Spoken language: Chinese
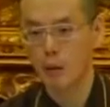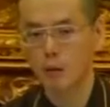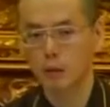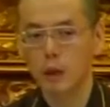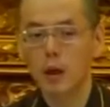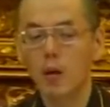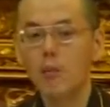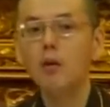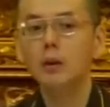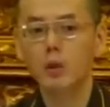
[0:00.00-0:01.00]
梦，
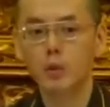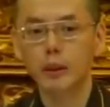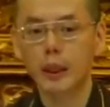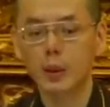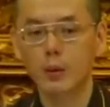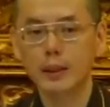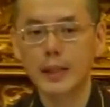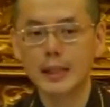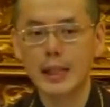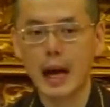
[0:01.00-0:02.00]
梦的主题我
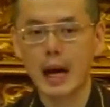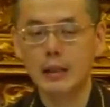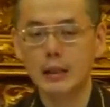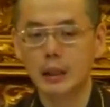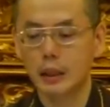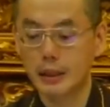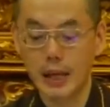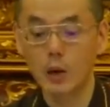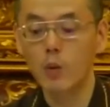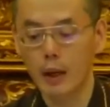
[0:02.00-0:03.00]
在讲这个
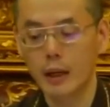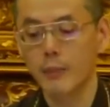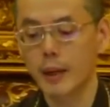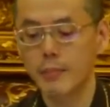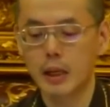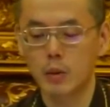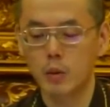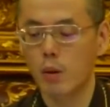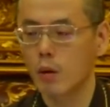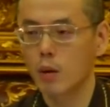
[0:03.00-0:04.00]
禅观里面比较
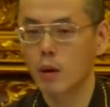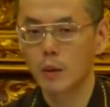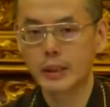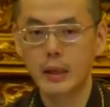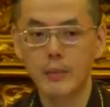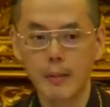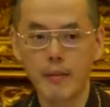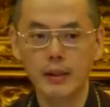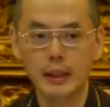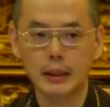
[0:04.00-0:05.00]
多，我这里没
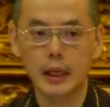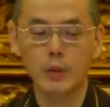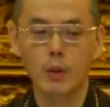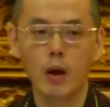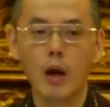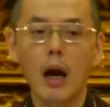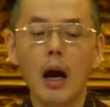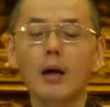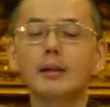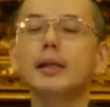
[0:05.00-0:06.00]
办法讲太多。
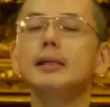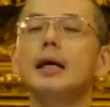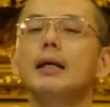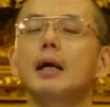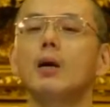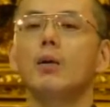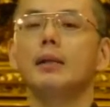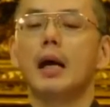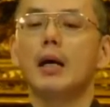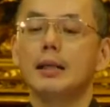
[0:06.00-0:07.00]
好，现在呢，我
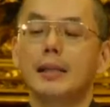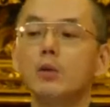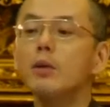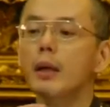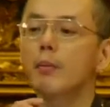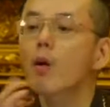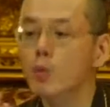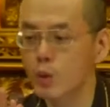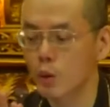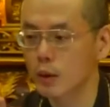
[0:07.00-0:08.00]
讲，假如你
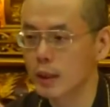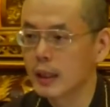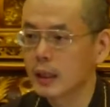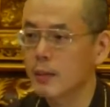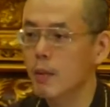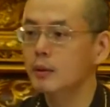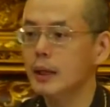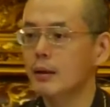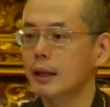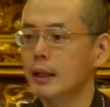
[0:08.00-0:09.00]
梦中。你梦
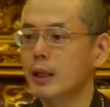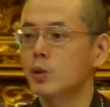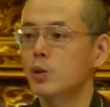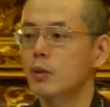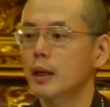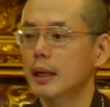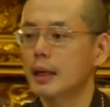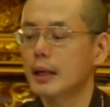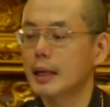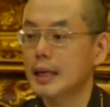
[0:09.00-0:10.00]
到你你中了，
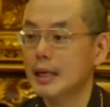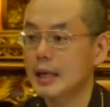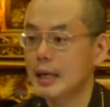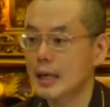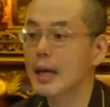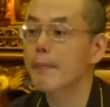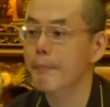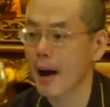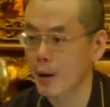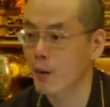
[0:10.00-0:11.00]
一
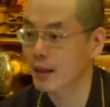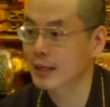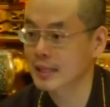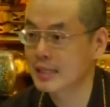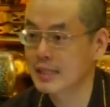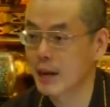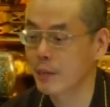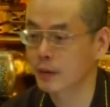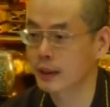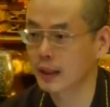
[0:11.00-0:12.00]
百万的新加
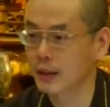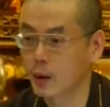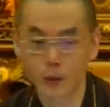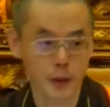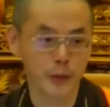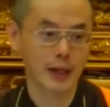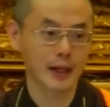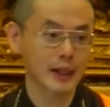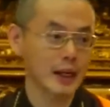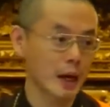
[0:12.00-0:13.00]
坡的 lottery，
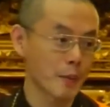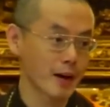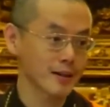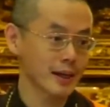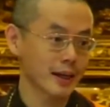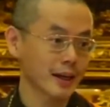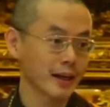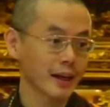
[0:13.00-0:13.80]
那你高不高兴？